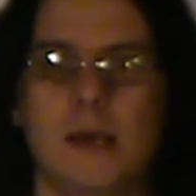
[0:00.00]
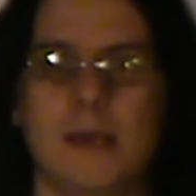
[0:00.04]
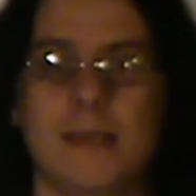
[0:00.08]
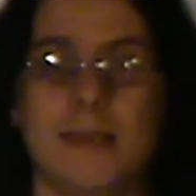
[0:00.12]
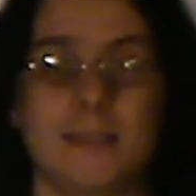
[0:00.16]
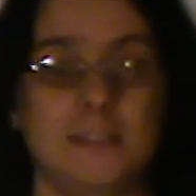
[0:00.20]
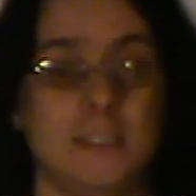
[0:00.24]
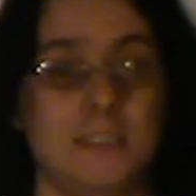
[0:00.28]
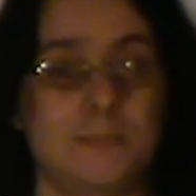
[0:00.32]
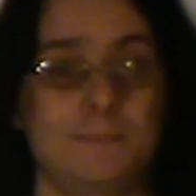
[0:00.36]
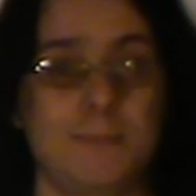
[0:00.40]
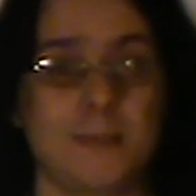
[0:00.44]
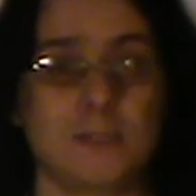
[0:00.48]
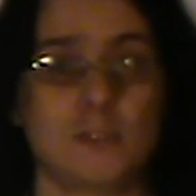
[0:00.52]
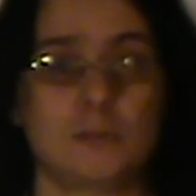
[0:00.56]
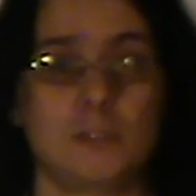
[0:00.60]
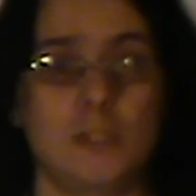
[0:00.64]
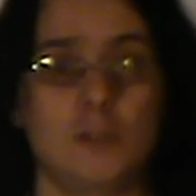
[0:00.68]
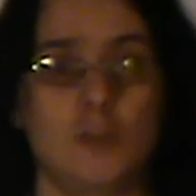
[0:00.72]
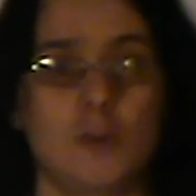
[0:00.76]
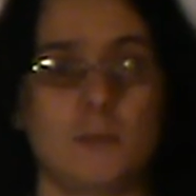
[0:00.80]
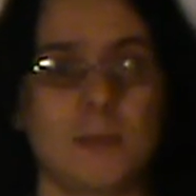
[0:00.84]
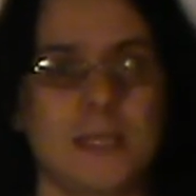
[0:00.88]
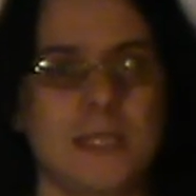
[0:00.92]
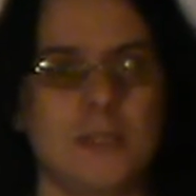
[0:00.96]
e a dispetto del
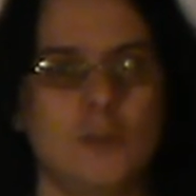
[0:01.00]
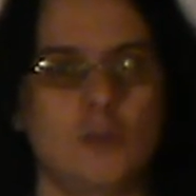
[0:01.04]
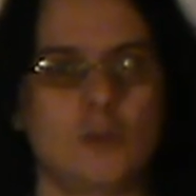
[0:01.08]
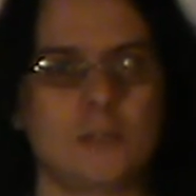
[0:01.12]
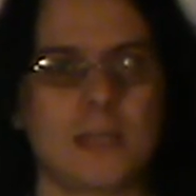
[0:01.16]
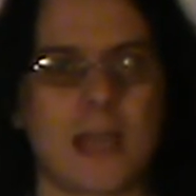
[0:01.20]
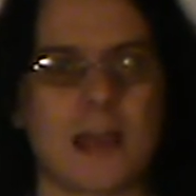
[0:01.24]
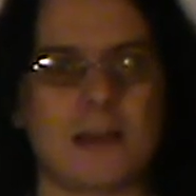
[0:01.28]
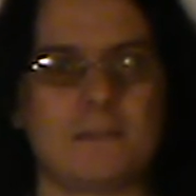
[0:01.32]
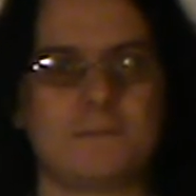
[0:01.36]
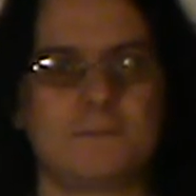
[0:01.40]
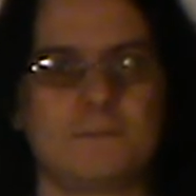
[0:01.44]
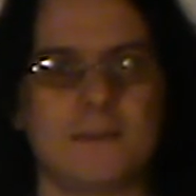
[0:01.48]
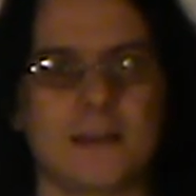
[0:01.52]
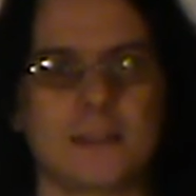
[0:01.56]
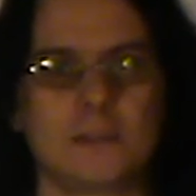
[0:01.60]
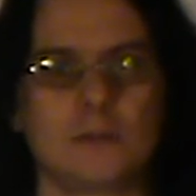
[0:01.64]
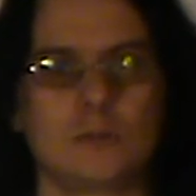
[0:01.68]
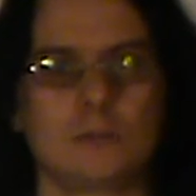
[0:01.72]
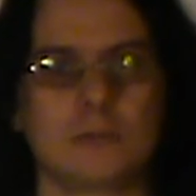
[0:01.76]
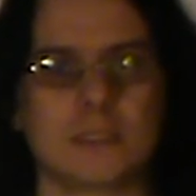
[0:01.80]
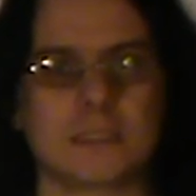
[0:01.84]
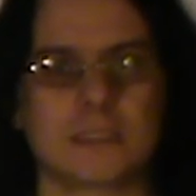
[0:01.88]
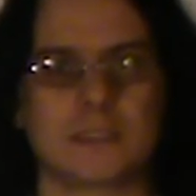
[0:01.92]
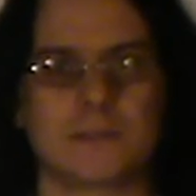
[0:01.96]
nome non è
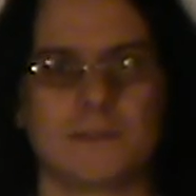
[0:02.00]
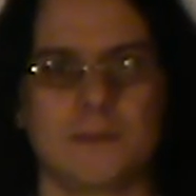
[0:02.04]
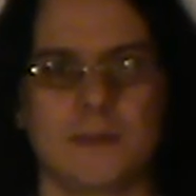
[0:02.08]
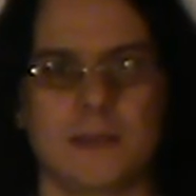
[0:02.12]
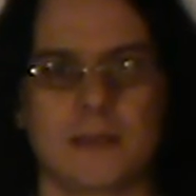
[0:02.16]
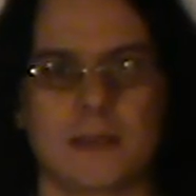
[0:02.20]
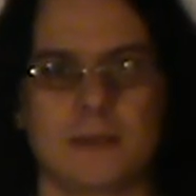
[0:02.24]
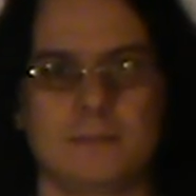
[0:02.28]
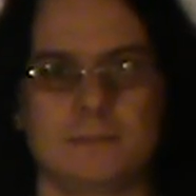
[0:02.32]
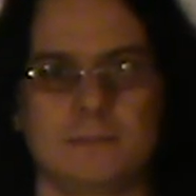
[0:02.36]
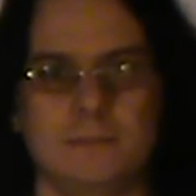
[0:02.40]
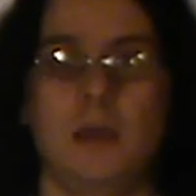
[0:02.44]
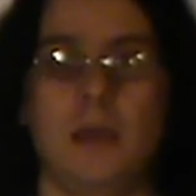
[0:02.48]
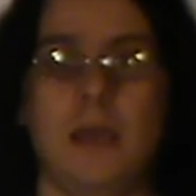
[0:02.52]
affatto una sfera.